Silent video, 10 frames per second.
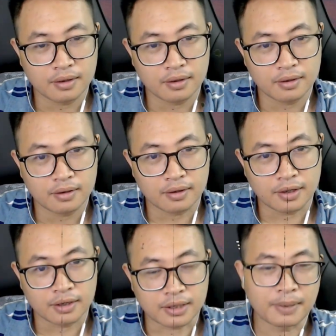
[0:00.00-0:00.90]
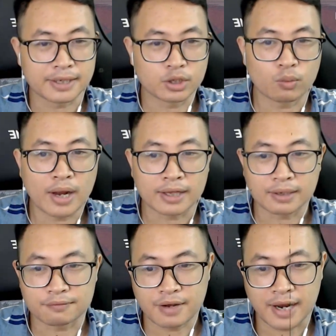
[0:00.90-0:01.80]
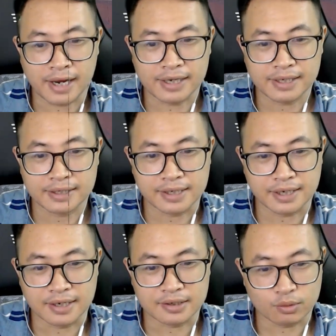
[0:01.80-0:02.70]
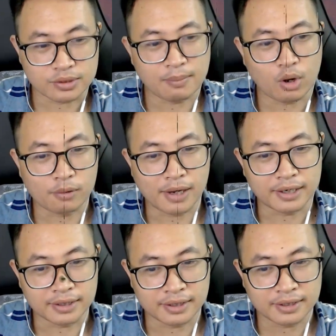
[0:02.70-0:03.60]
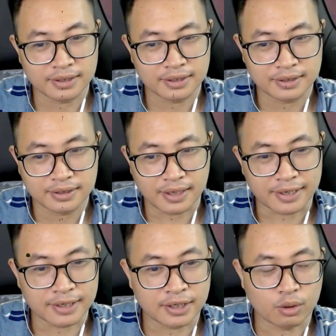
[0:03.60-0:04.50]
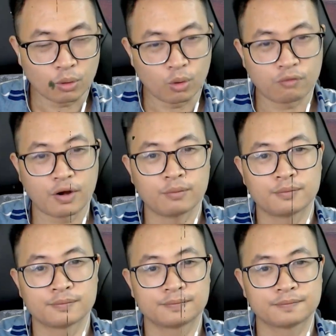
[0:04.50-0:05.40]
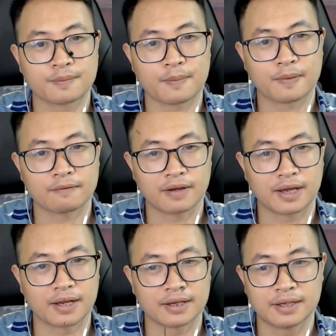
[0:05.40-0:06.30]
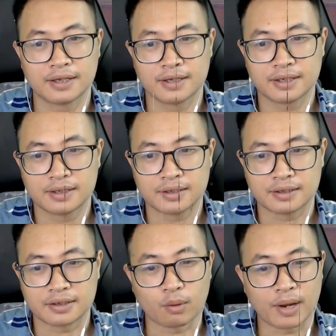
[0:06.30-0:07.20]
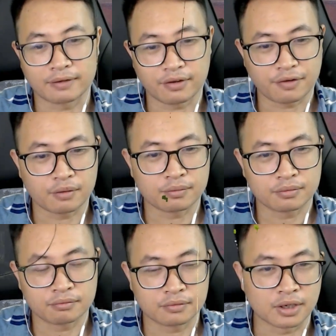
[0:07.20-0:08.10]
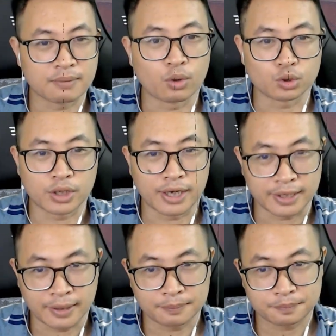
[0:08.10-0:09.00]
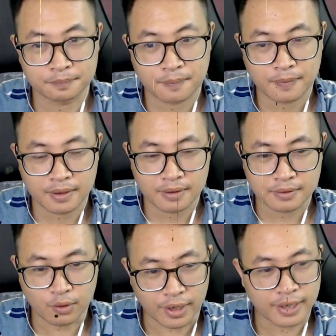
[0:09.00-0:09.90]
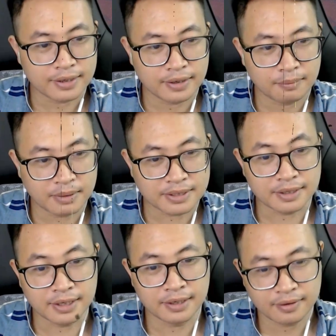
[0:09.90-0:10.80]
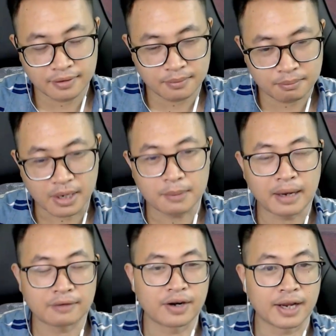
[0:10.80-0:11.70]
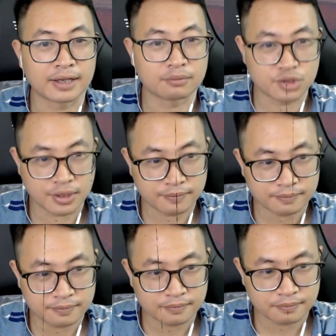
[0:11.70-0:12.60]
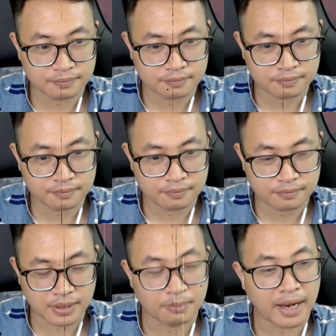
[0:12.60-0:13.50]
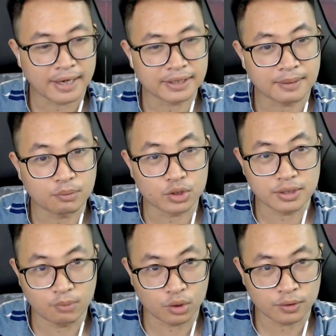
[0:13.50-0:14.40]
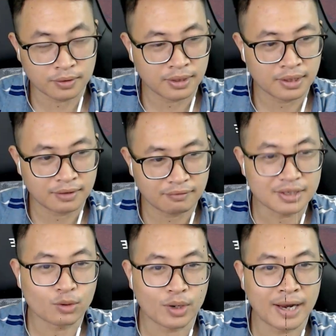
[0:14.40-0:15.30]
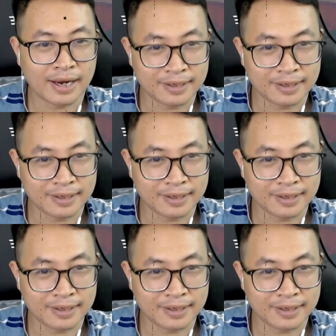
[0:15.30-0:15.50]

à, Tập này thì cũng là tập phát lại, thì à, cũng rất mong các bạn hãy ủng hộ Phong Và đồng hành với Phong ở cái bộ truyện này nhé Ok, bây giờ thì Mời các bạn vào lắng nghe tập truyện Kiếm Lai tập 191 Và đừng quên like nhé